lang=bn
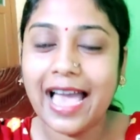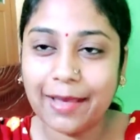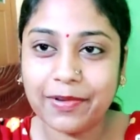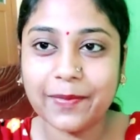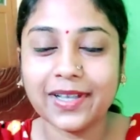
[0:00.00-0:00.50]

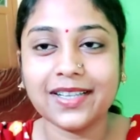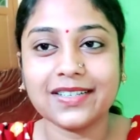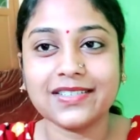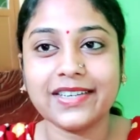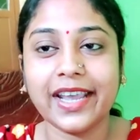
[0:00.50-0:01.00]
হ্যাপি
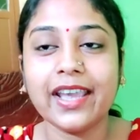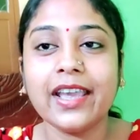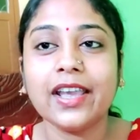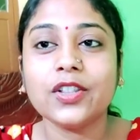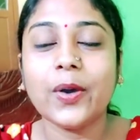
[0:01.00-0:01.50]
মাদার্স ডে
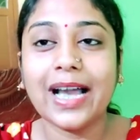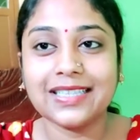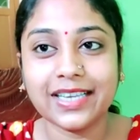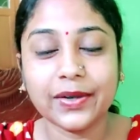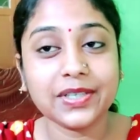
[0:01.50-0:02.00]
তো
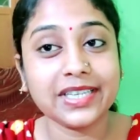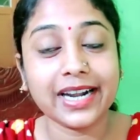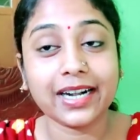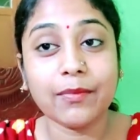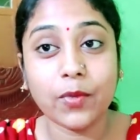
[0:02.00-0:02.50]
আজকে হচ্ছে
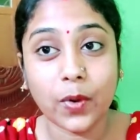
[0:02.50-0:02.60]
একটা